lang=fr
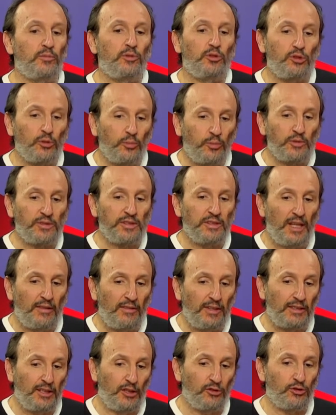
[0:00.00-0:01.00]
se poser
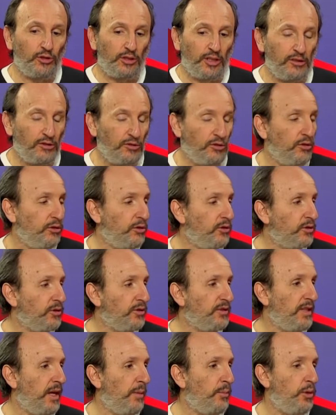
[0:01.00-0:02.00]
davantage de questions que ce
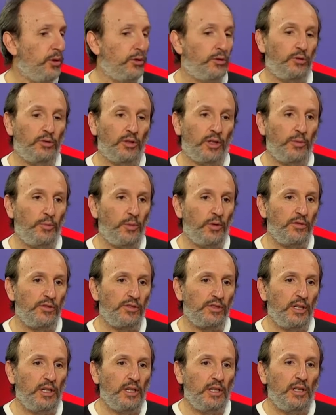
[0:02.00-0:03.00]
que ça apporte de
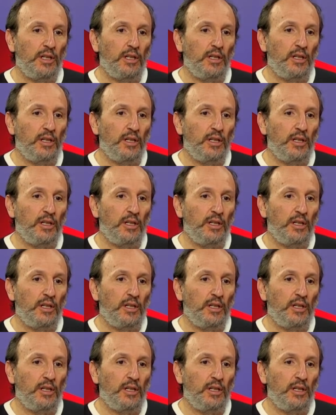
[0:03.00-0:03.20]
réponses. Mm.